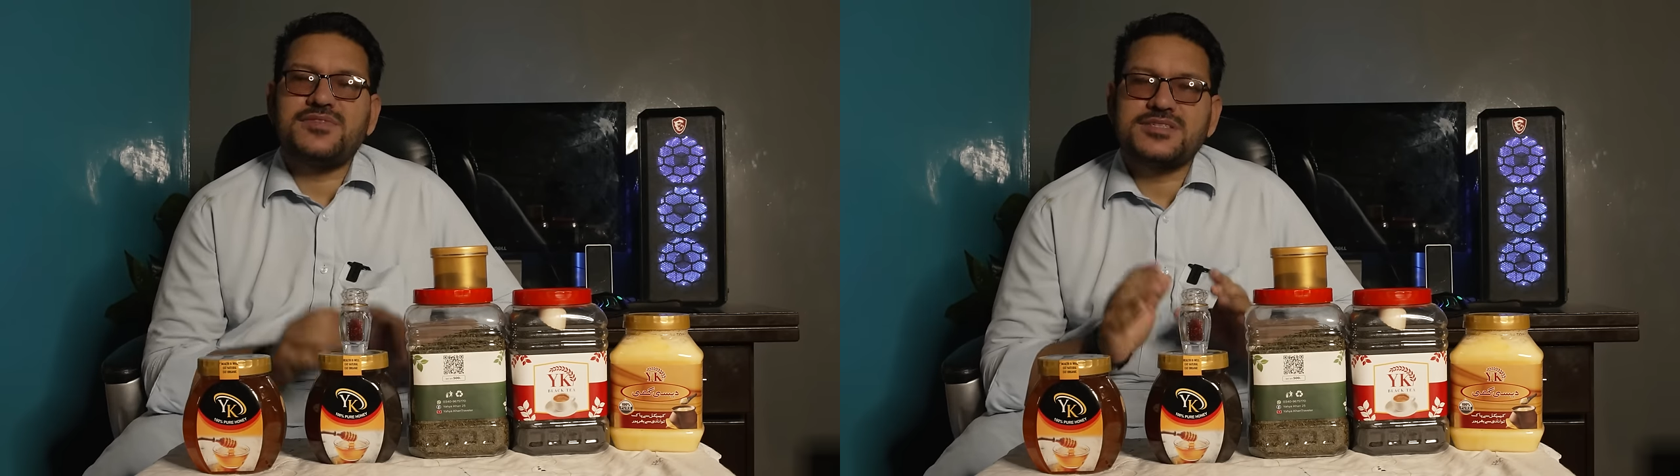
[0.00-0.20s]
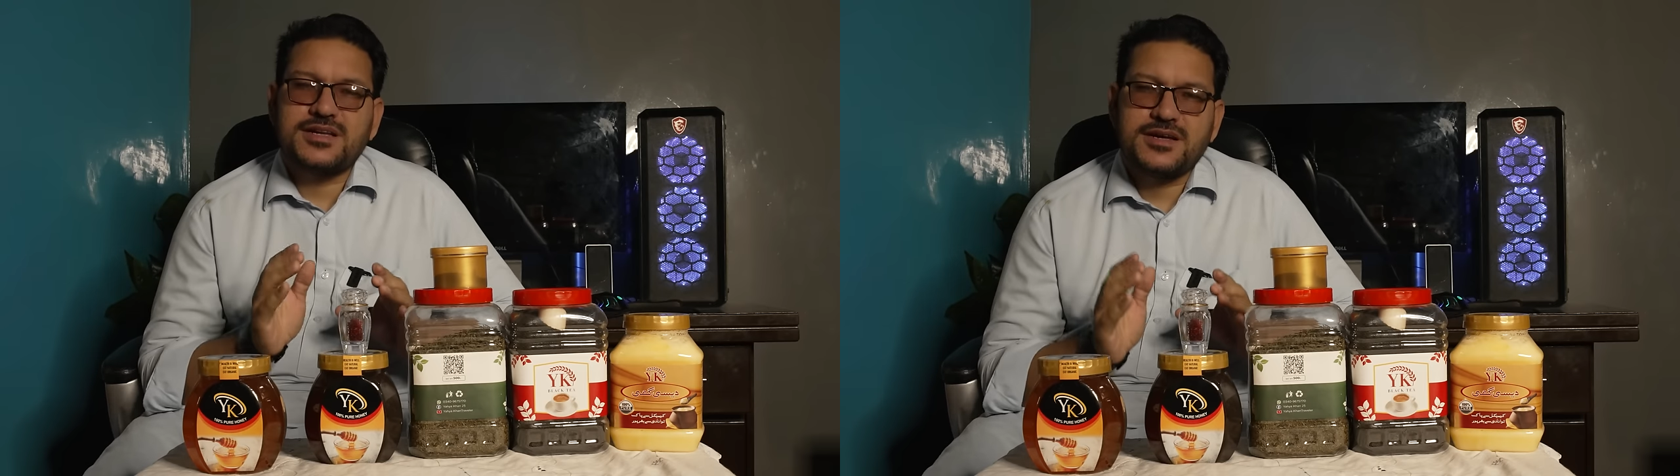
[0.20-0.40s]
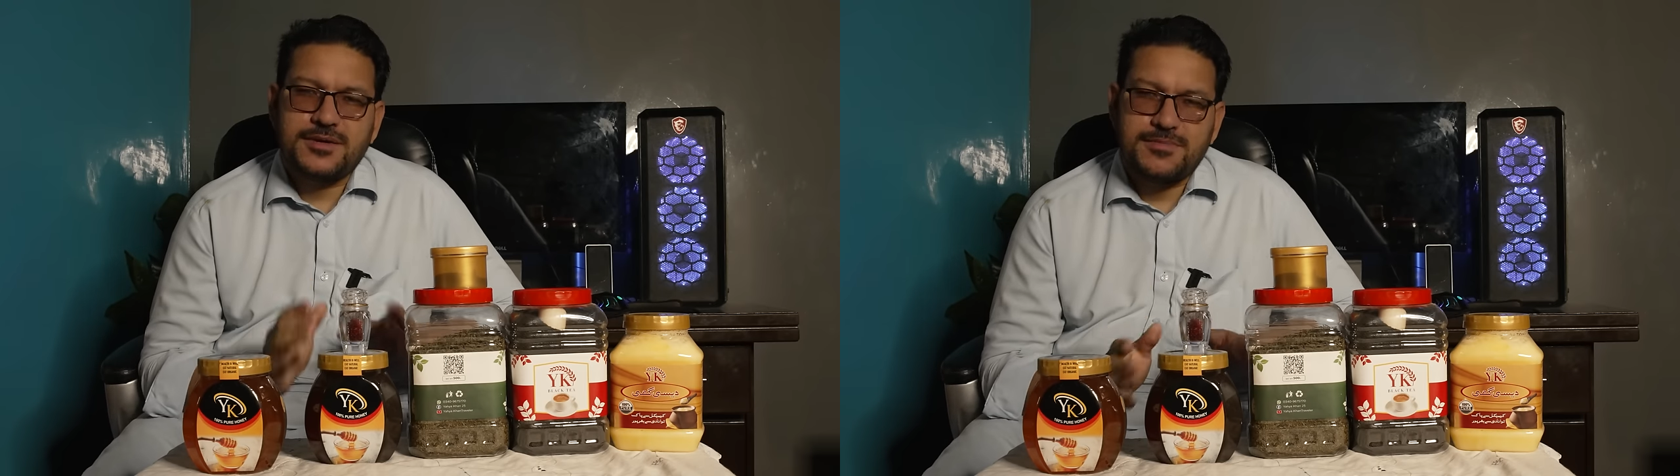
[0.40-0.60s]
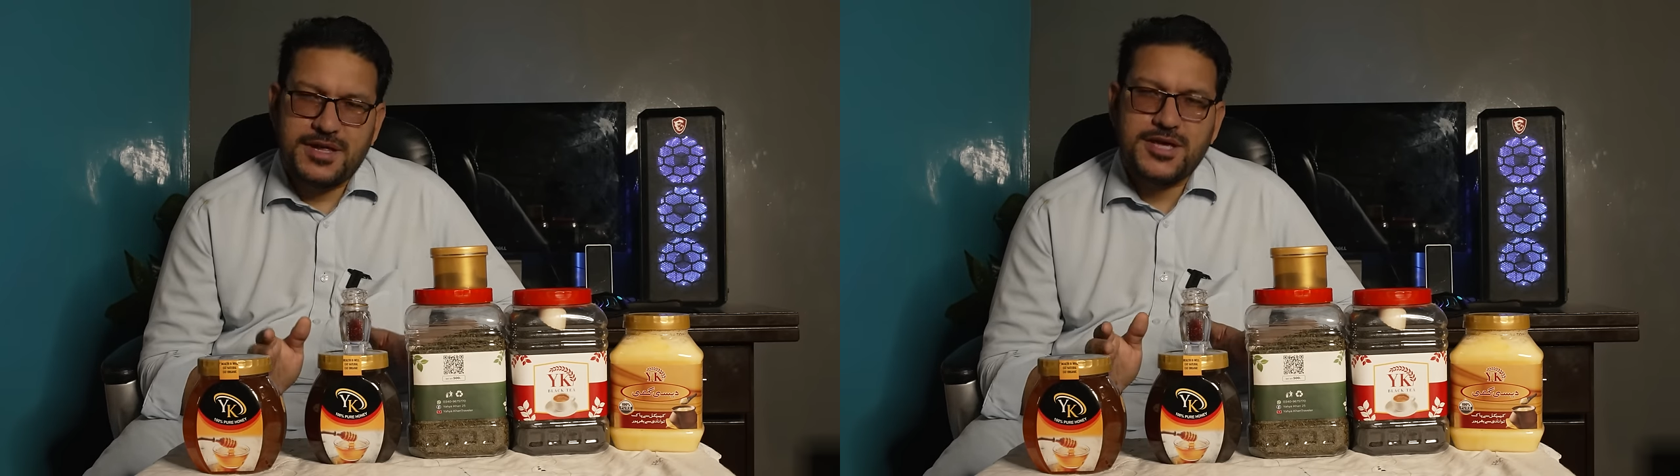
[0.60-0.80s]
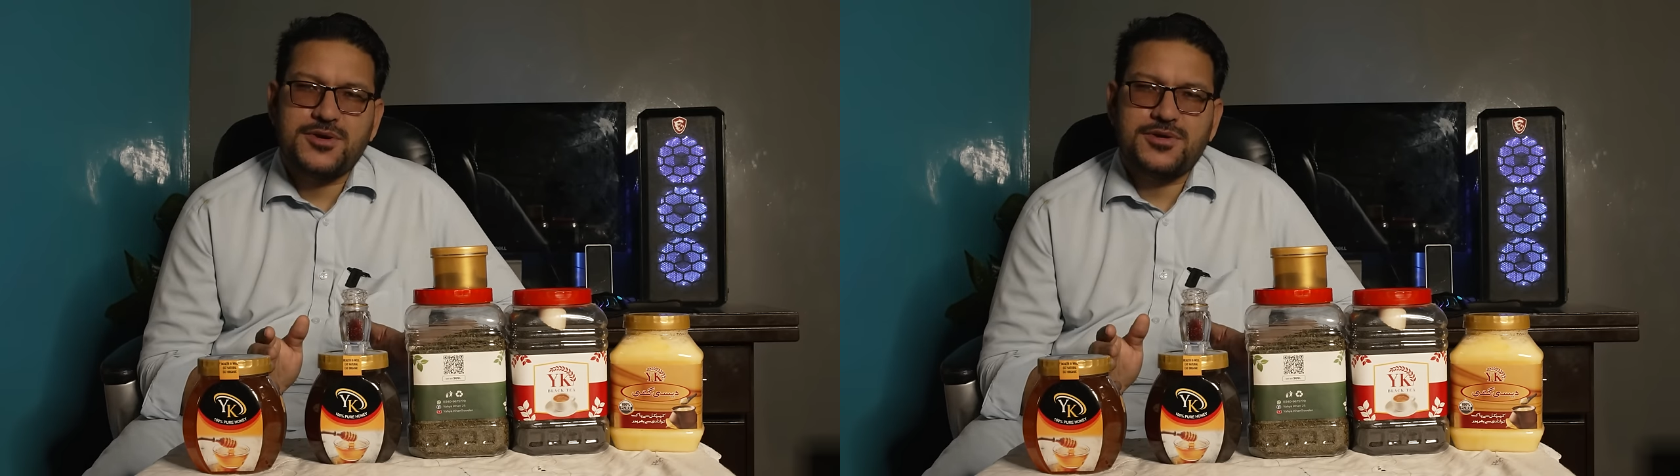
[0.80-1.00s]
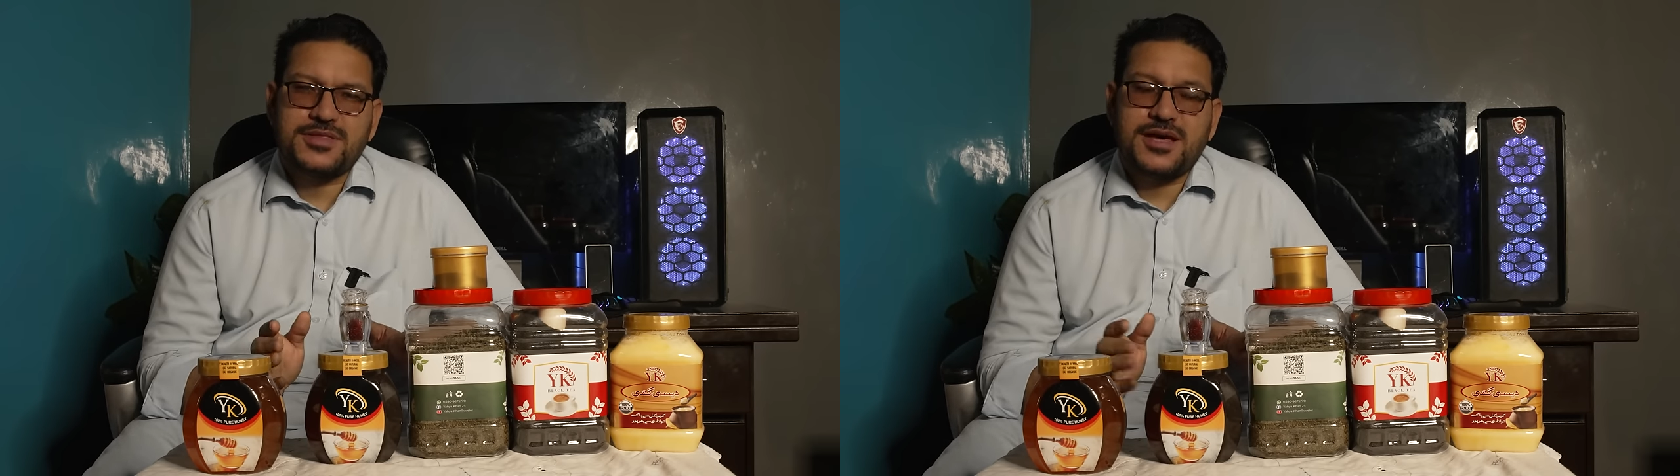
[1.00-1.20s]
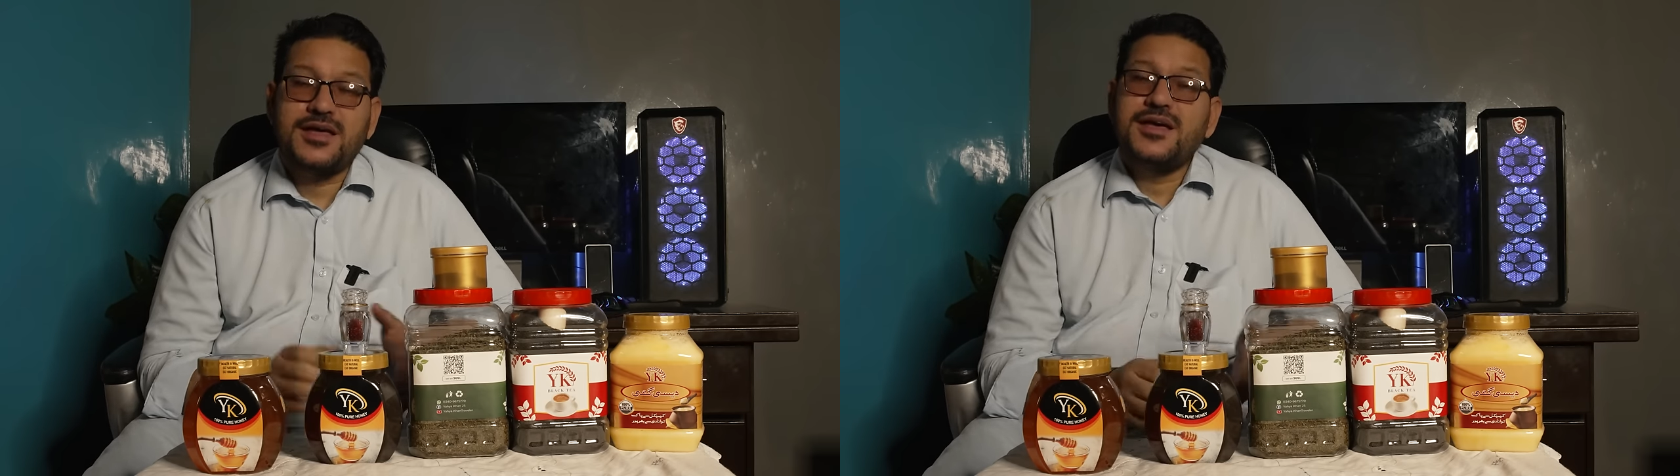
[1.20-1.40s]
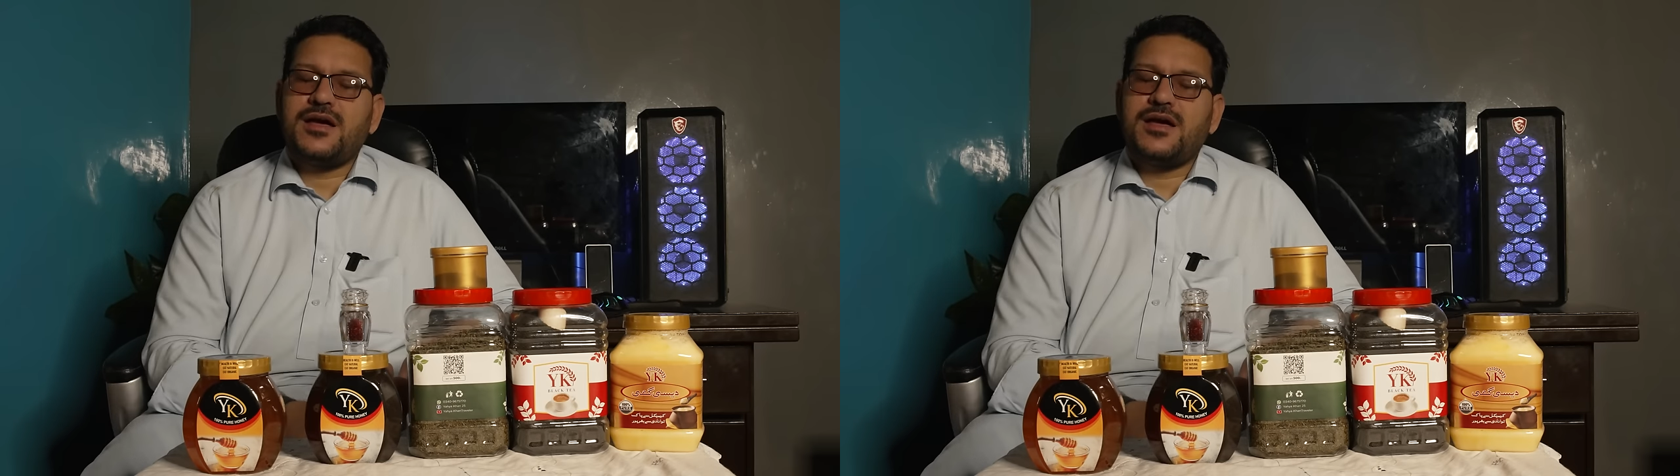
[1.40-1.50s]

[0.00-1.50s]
वज़न कम नहीं होता